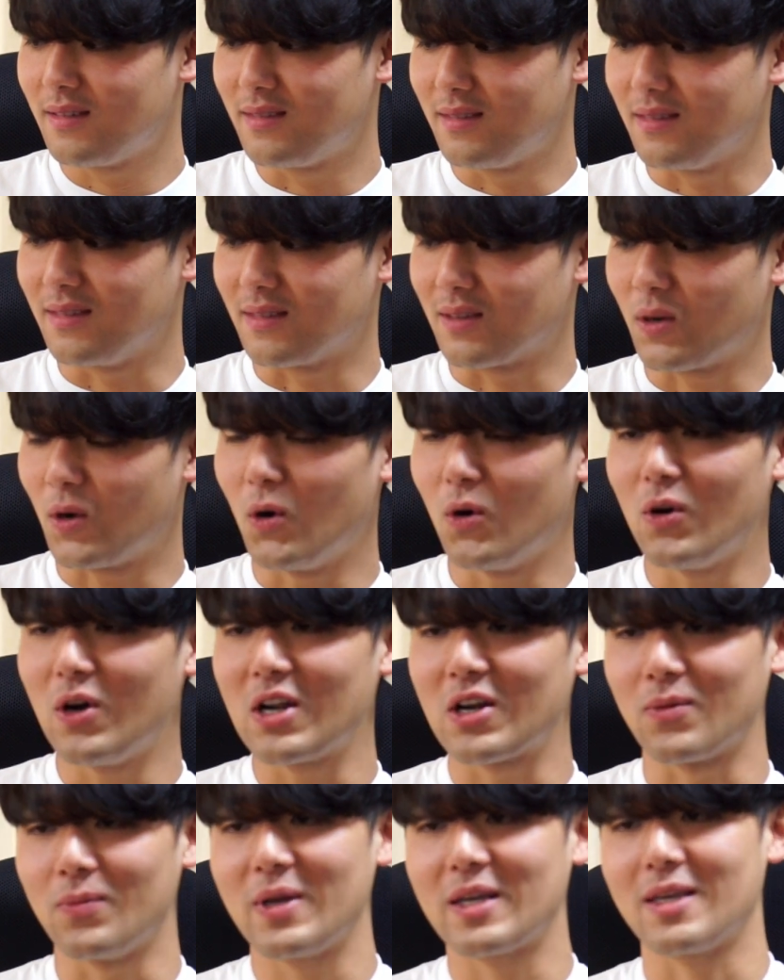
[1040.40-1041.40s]
うんこう
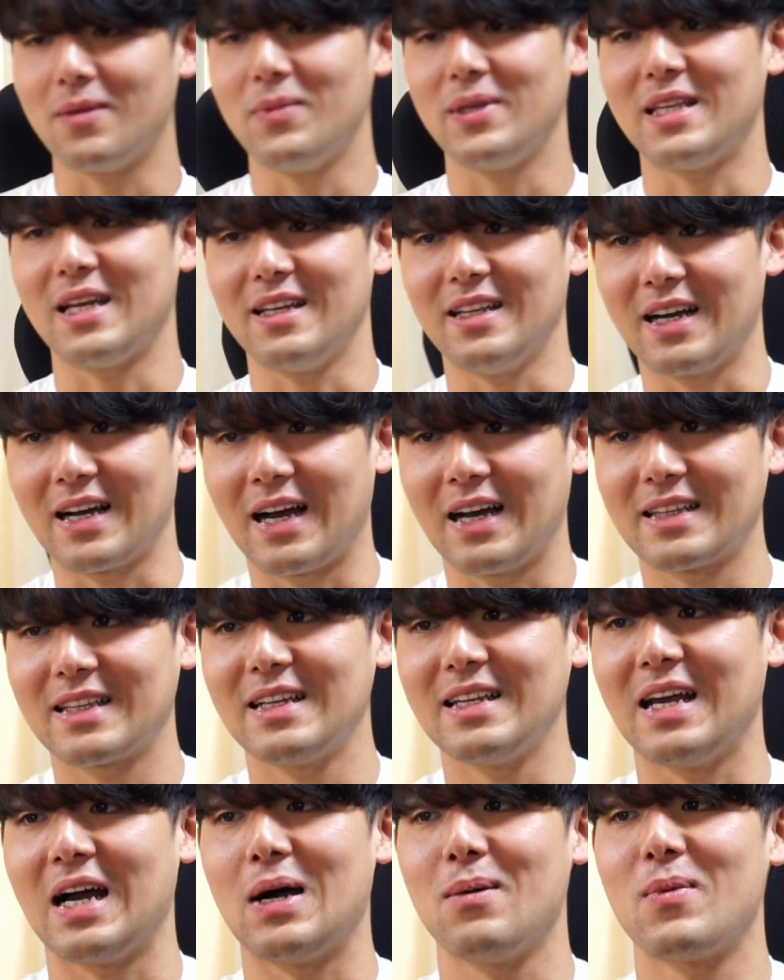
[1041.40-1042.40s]
あるべきみたいな
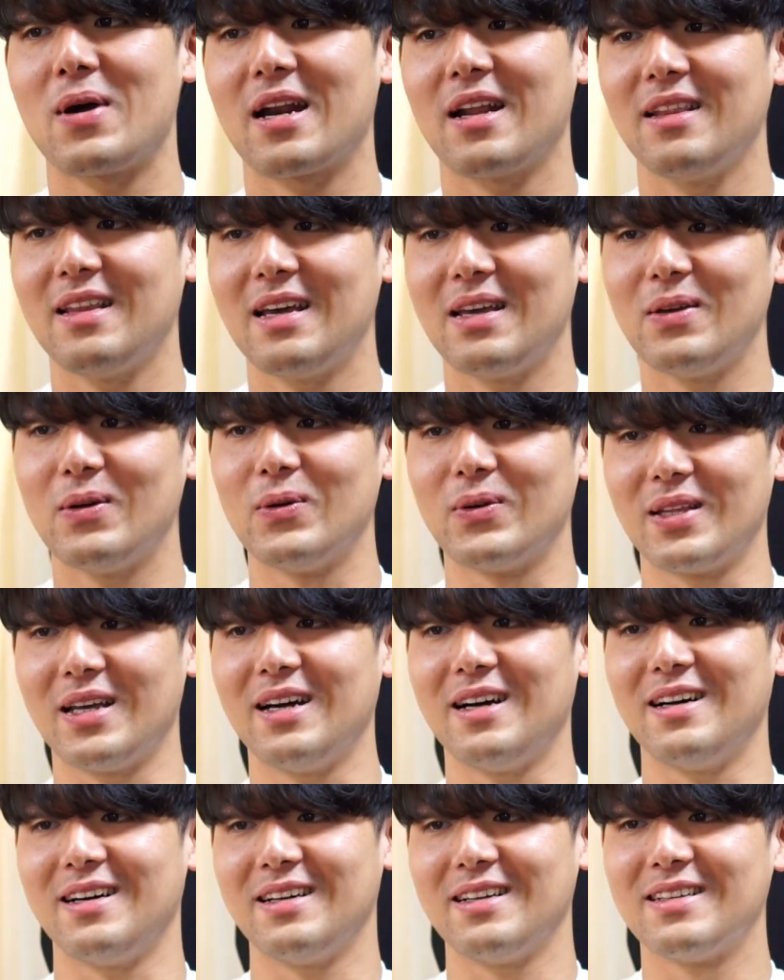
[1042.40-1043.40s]
型にはまらないよう
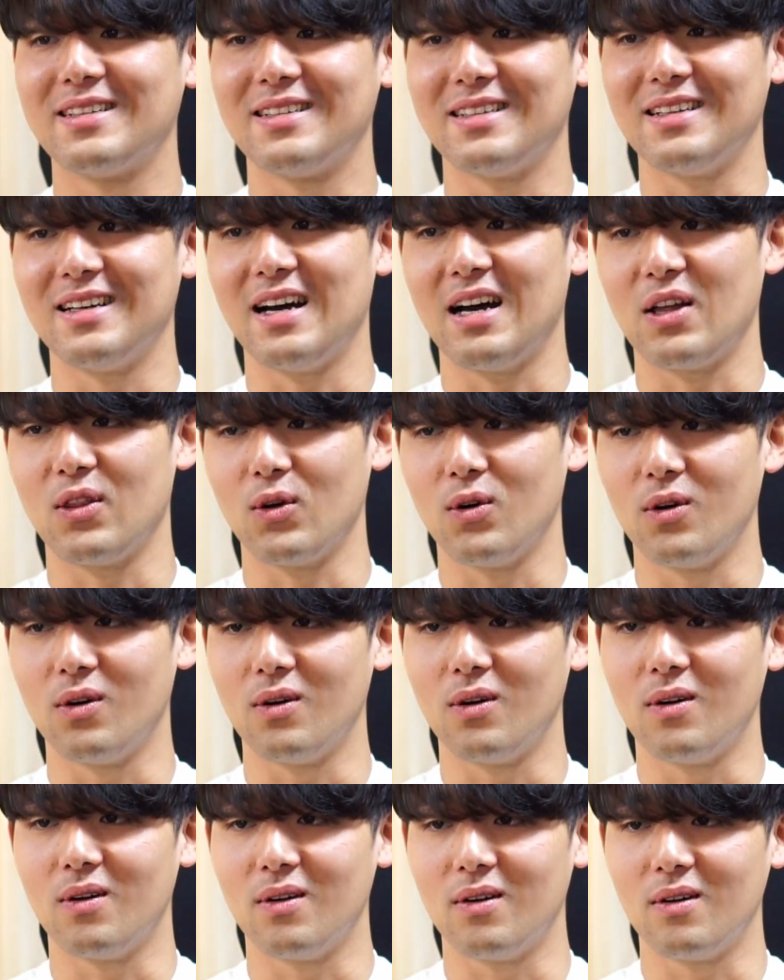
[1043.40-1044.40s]
なあ
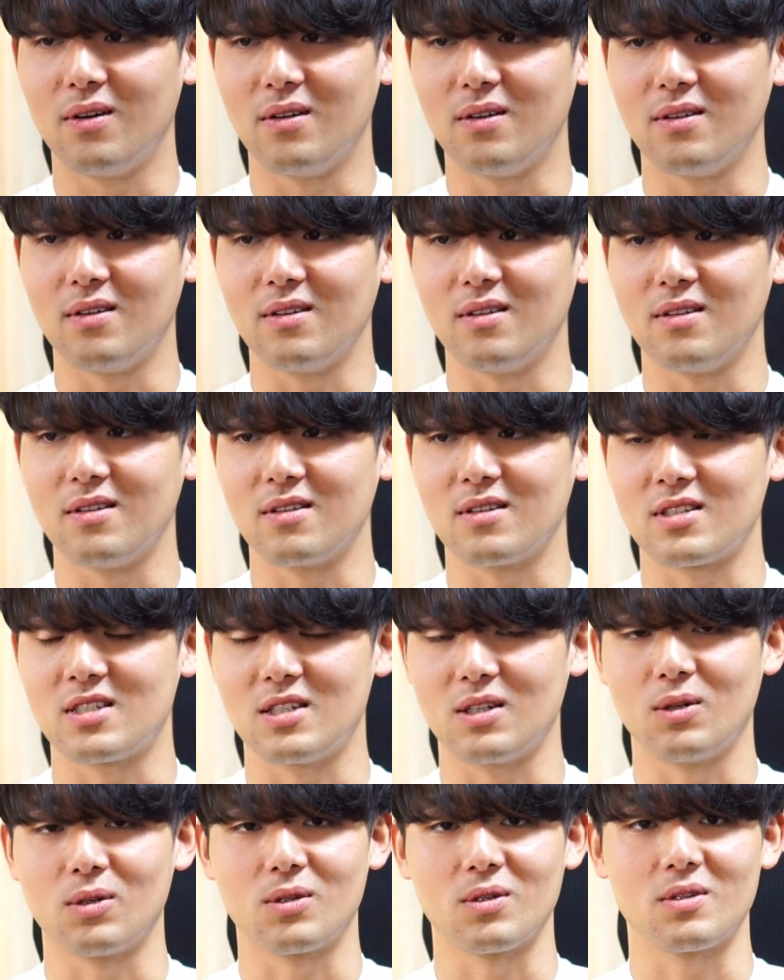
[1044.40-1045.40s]
のー、
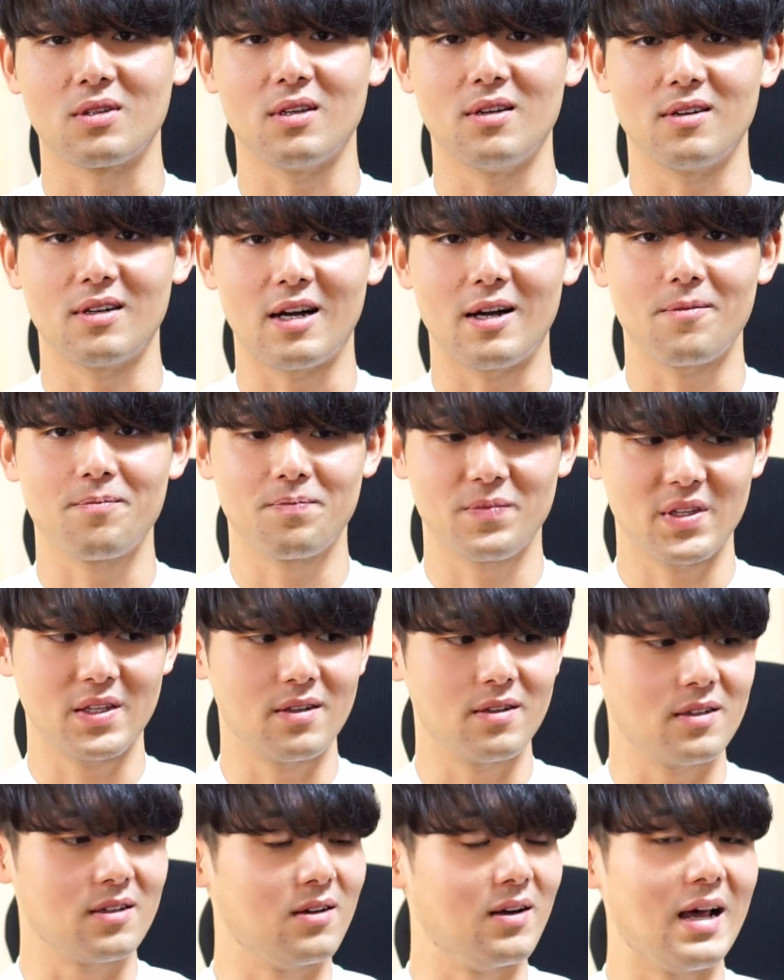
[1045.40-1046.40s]
仕事っていうか
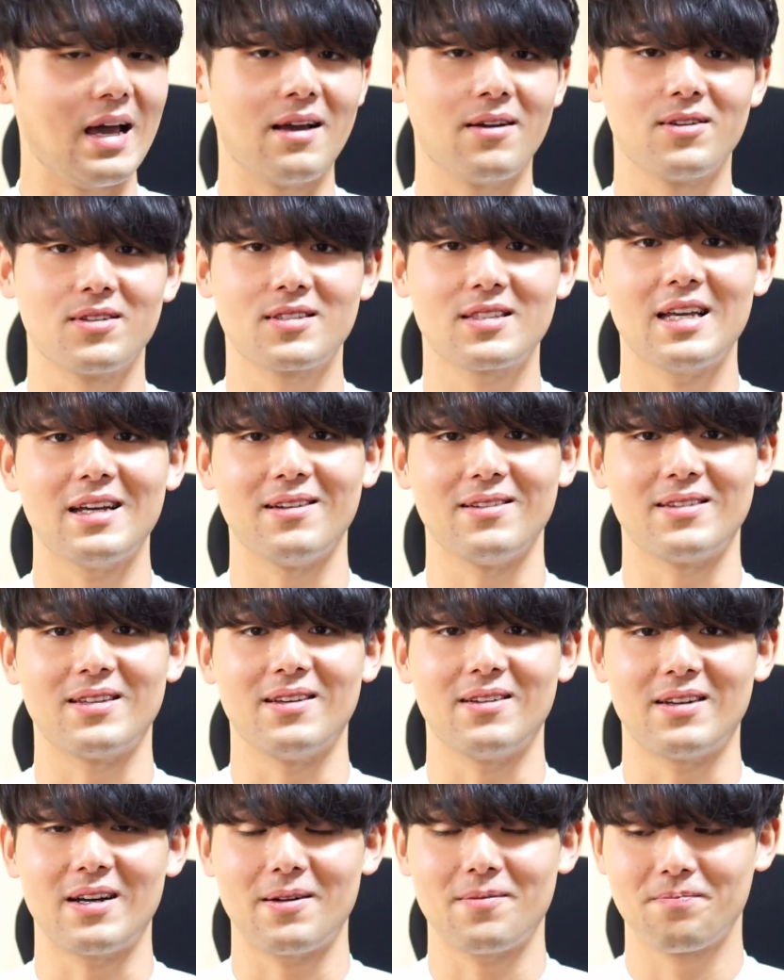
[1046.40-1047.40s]
ライフスタイルっ
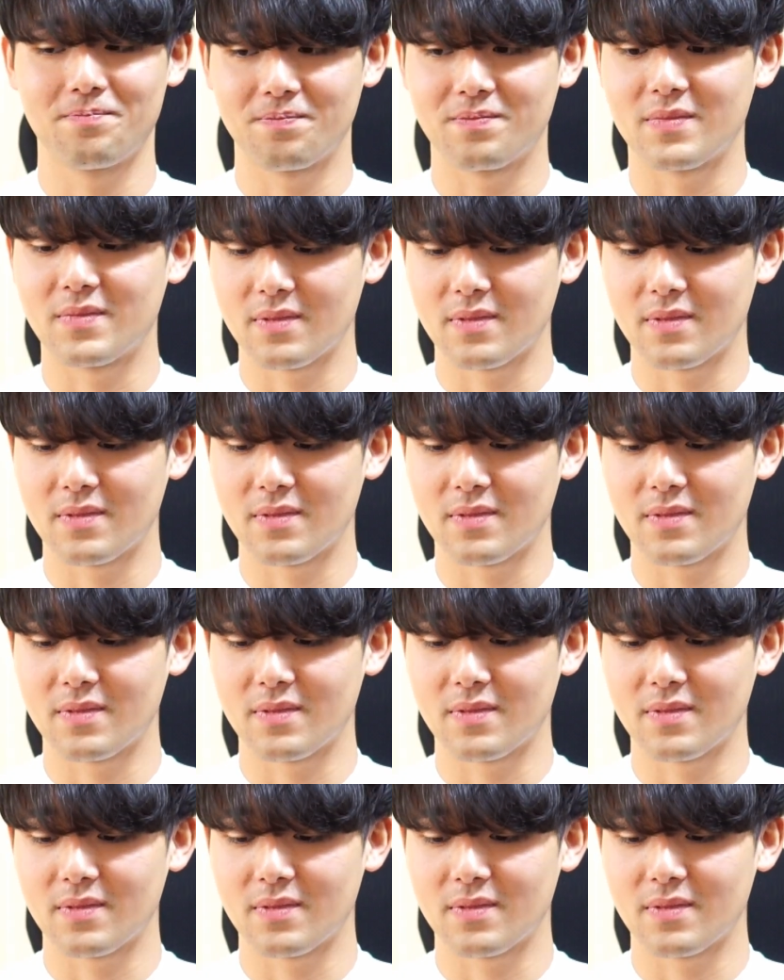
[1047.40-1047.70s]
ていうか